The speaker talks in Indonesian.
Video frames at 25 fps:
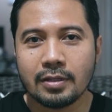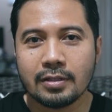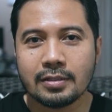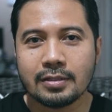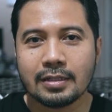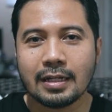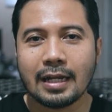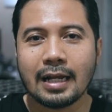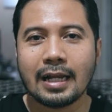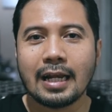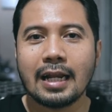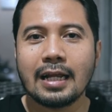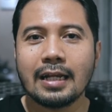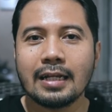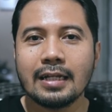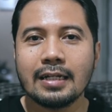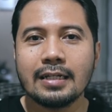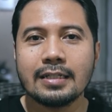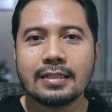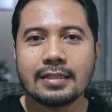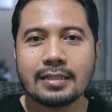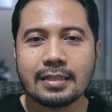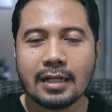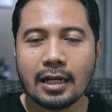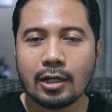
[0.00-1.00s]
sekarang
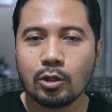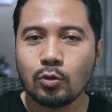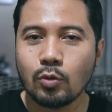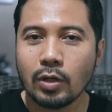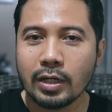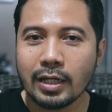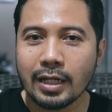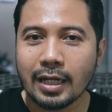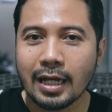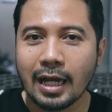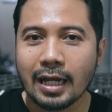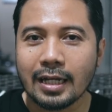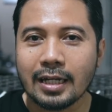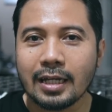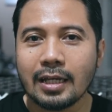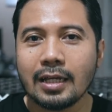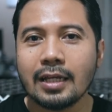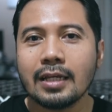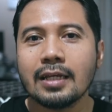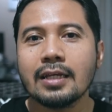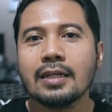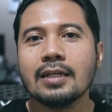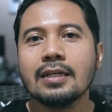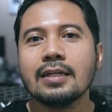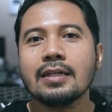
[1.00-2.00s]
setelah dua
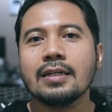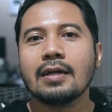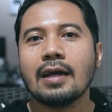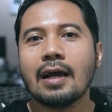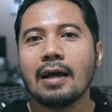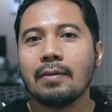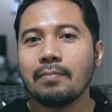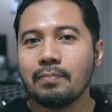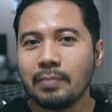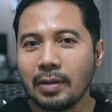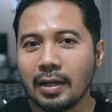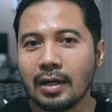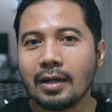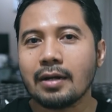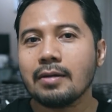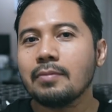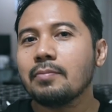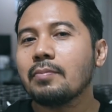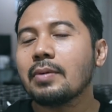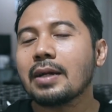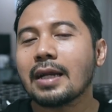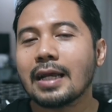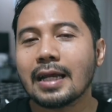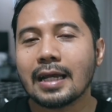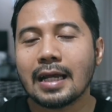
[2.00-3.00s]
dekade hampir
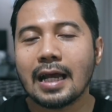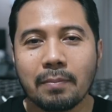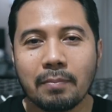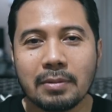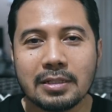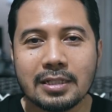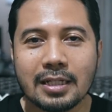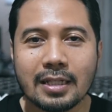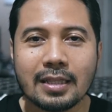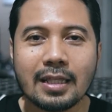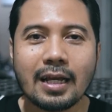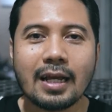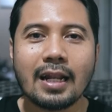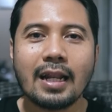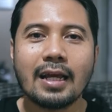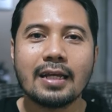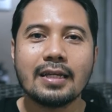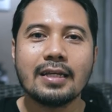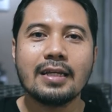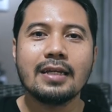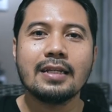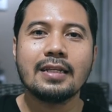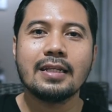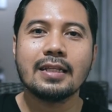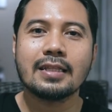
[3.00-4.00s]
mereka mencetak
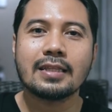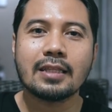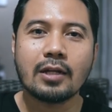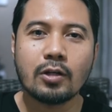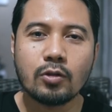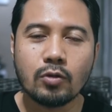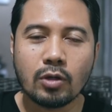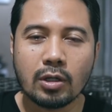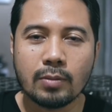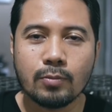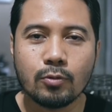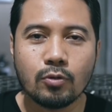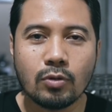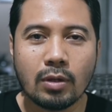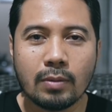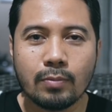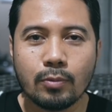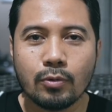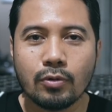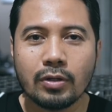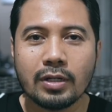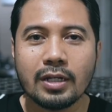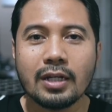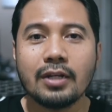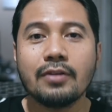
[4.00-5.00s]
lagi di tahun
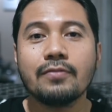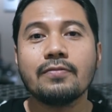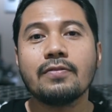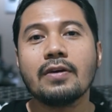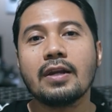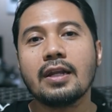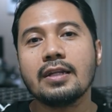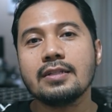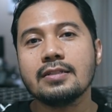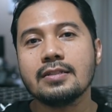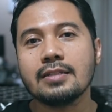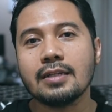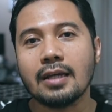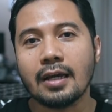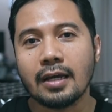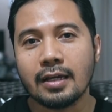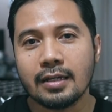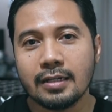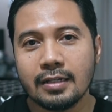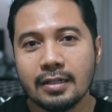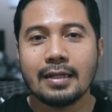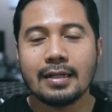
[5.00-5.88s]
2020 ini di Valencia.